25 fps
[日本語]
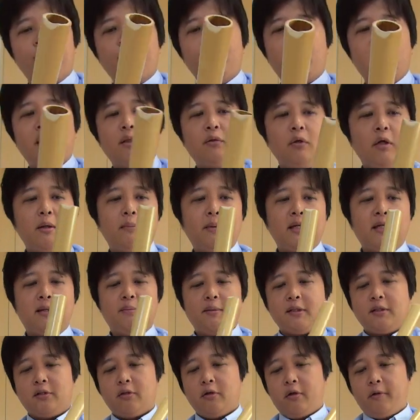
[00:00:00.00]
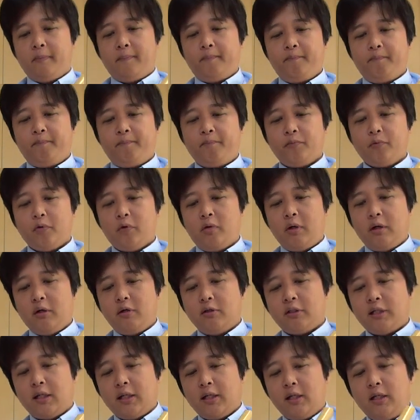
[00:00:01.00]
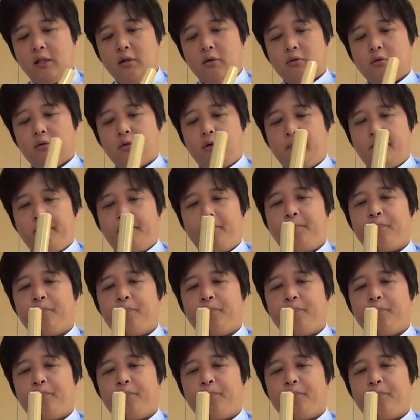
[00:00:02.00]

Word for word: 例えばいきますよこれのさっきの音